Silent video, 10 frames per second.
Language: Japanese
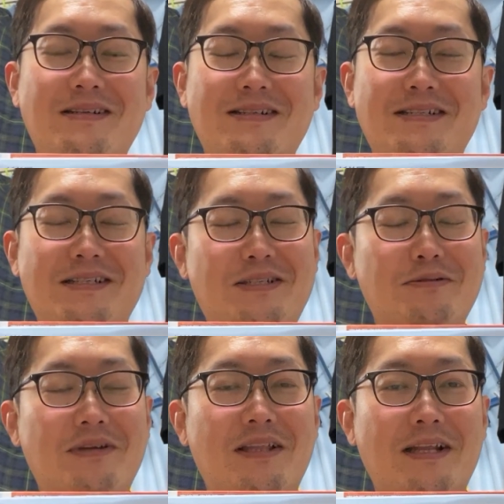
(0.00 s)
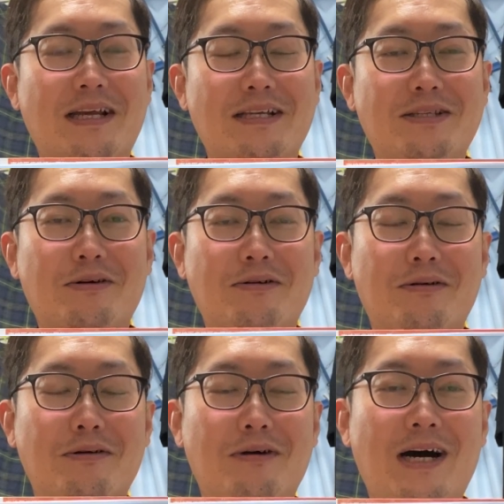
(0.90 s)
接種受けてない人、
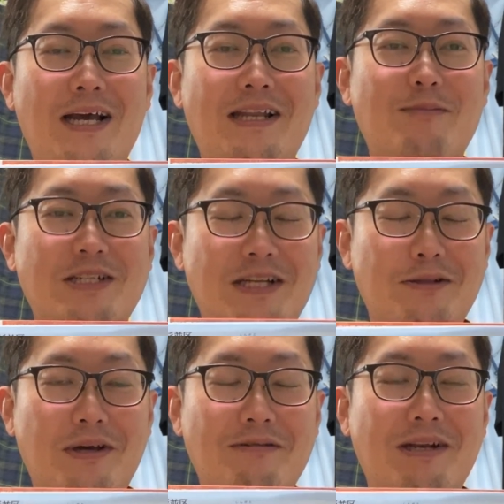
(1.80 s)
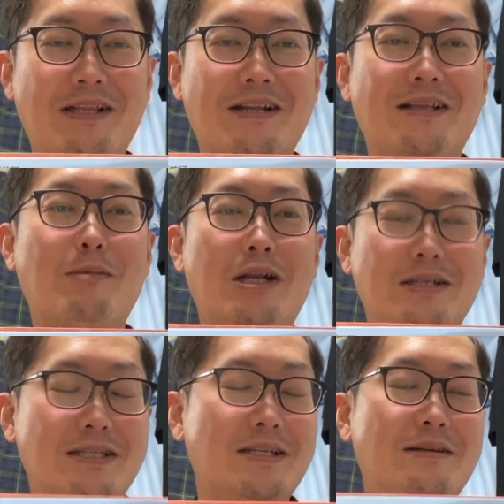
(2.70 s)
今後入れませんとか言われたらたまら
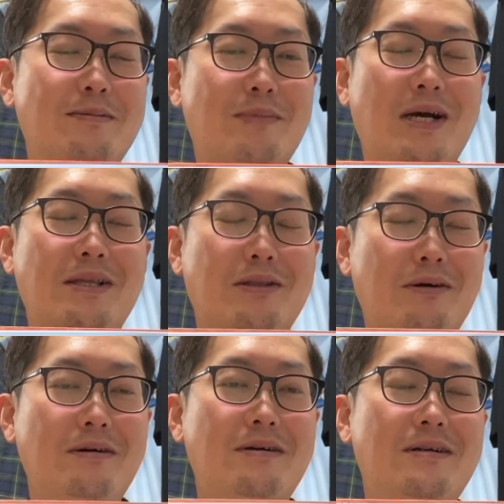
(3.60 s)
んし、バイト、